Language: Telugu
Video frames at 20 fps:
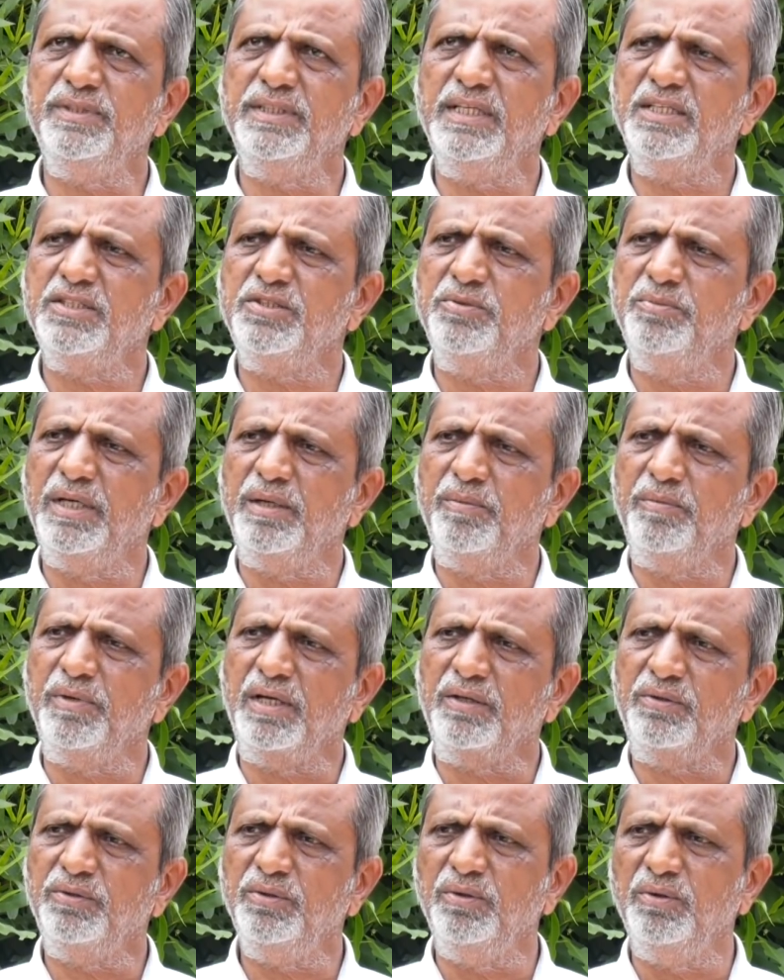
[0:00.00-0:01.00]
విజయలక్ష్మి మేడం
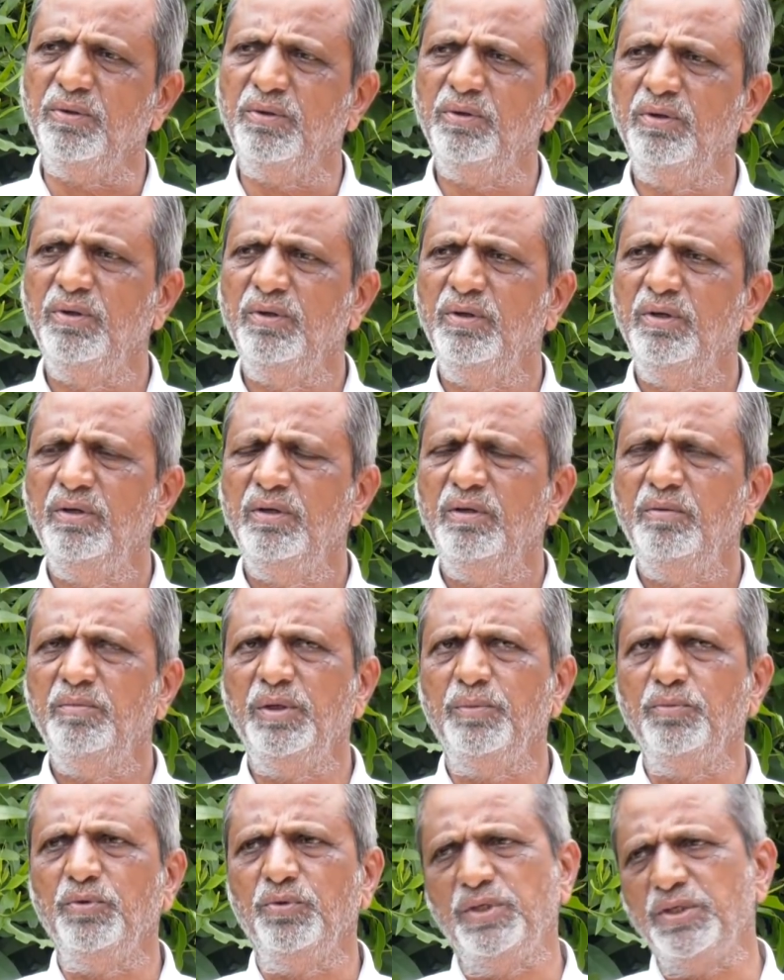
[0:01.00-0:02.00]
గారితో
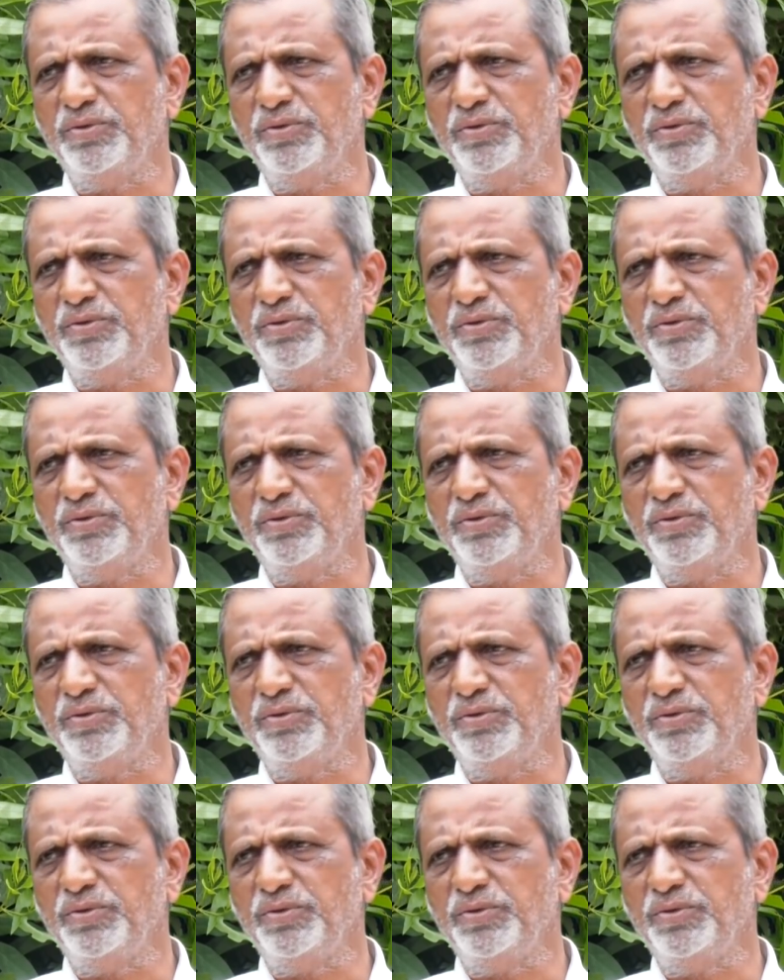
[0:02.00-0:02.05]
మేము